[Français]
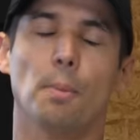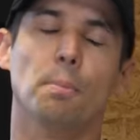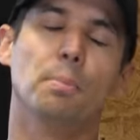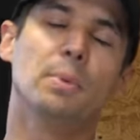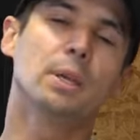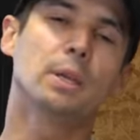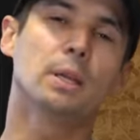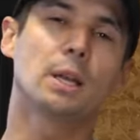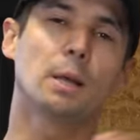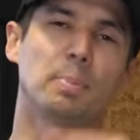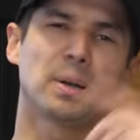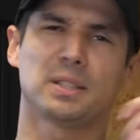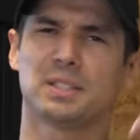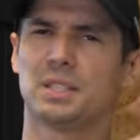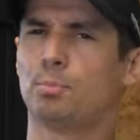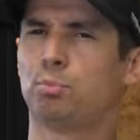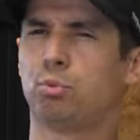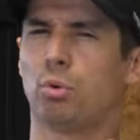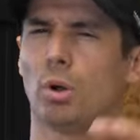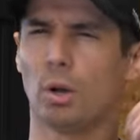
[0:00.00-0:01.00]
Mais la
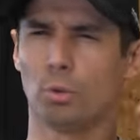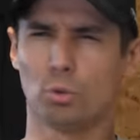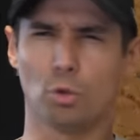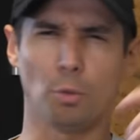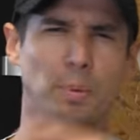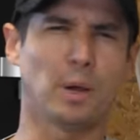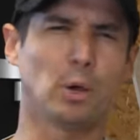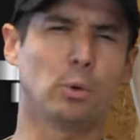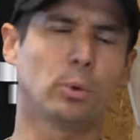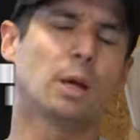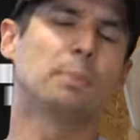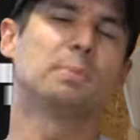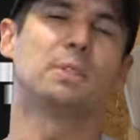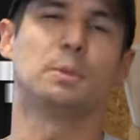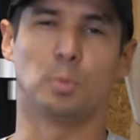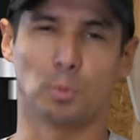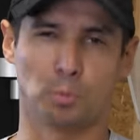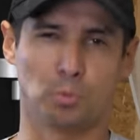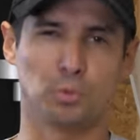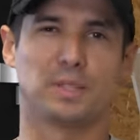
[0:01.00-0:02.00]
partie poids, on en parlera un
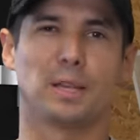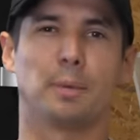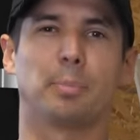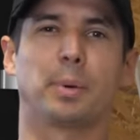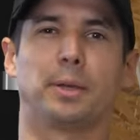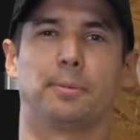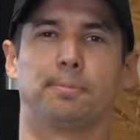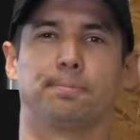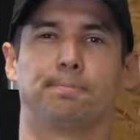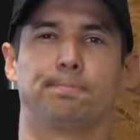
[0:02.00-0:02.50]
petit peu plus après.